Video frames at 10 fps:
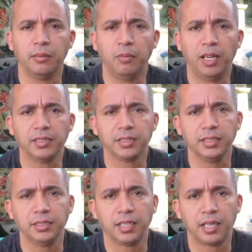mas
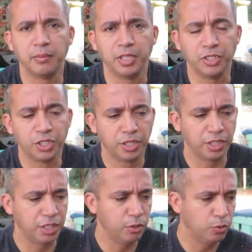internamente,
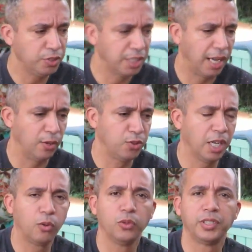e que usa os
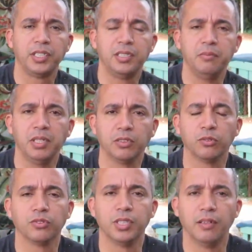
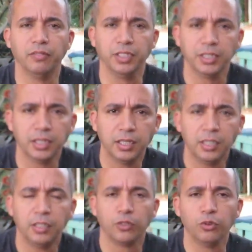acontecimentos da vida,
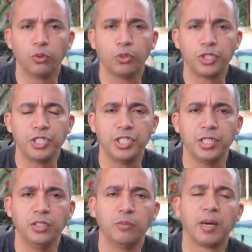do
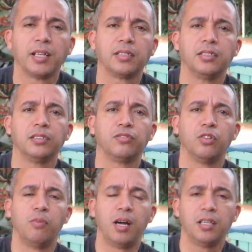cotidiano, para
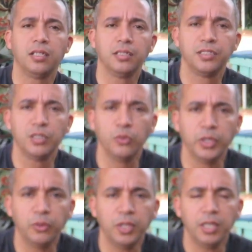transformar seu
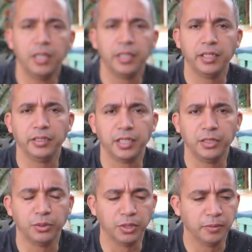eu
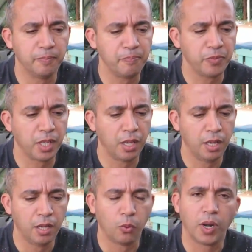interior.
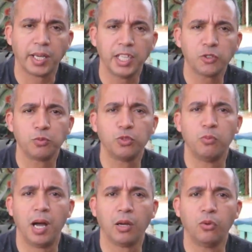O arquétipo do
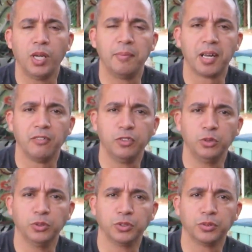mago é
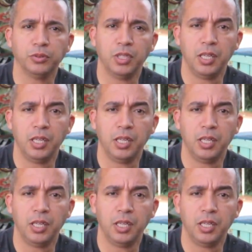maravilhoso